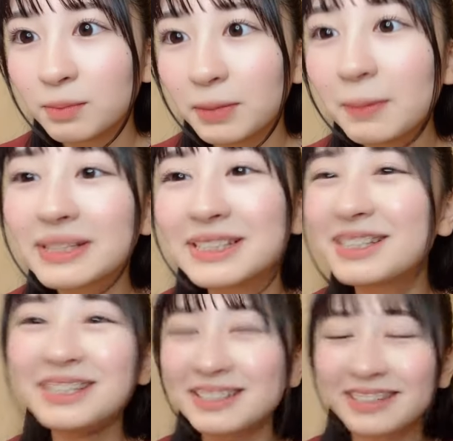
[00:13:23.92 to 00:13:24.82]

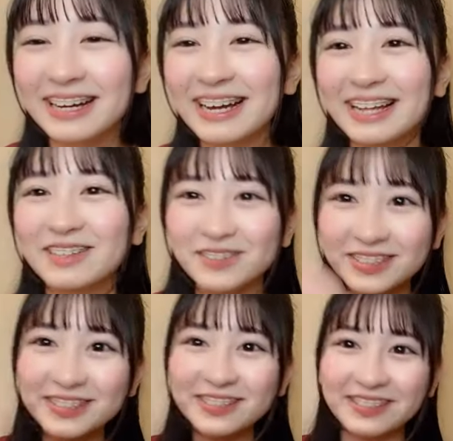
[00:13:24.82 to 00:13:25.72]
パパズッキュンとかいやあの普
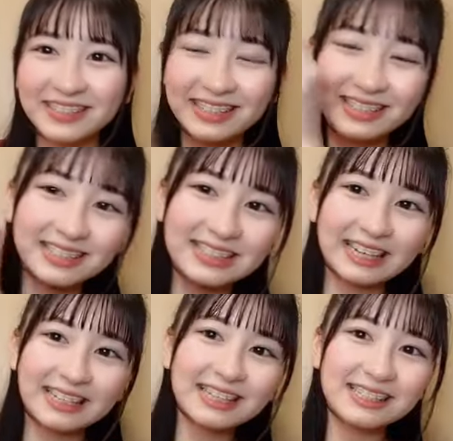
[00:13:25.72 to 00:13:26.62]
通の
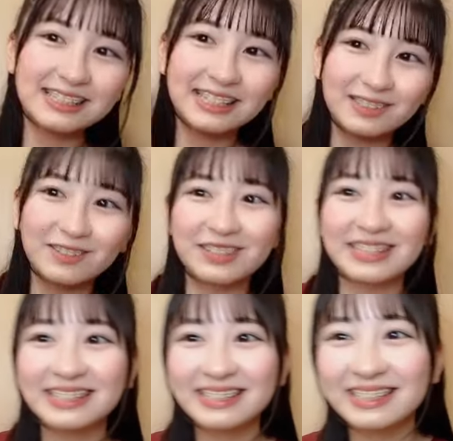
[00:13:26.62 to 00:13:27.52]
魚釣りの方で
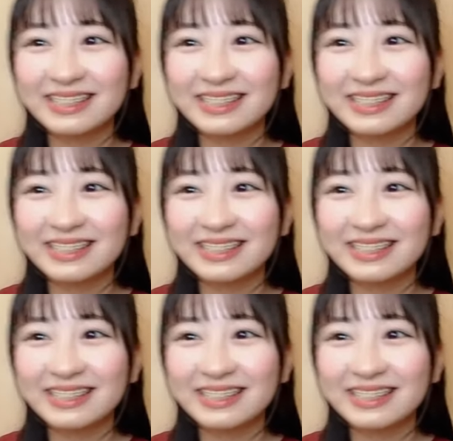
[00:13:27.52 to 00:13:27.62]
す